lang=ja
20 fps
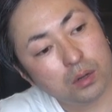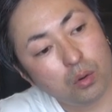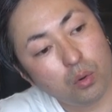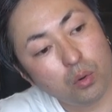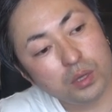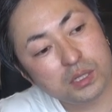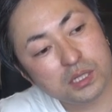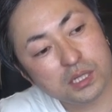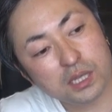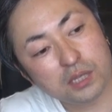
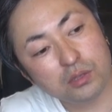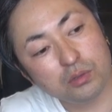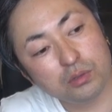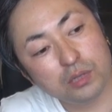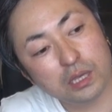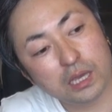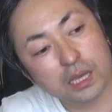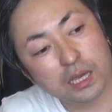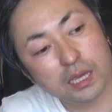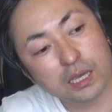お医者さんの
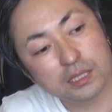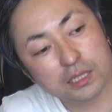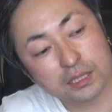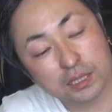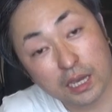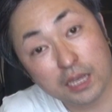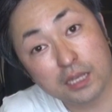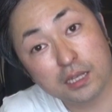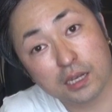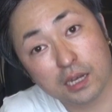腕じゃ
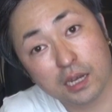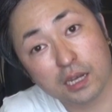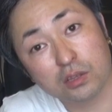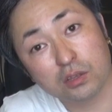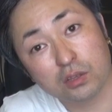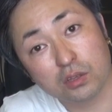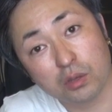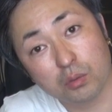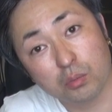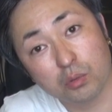ないんだなっ
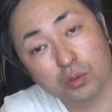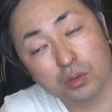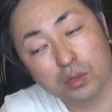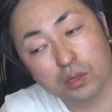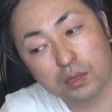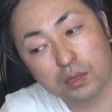て思っ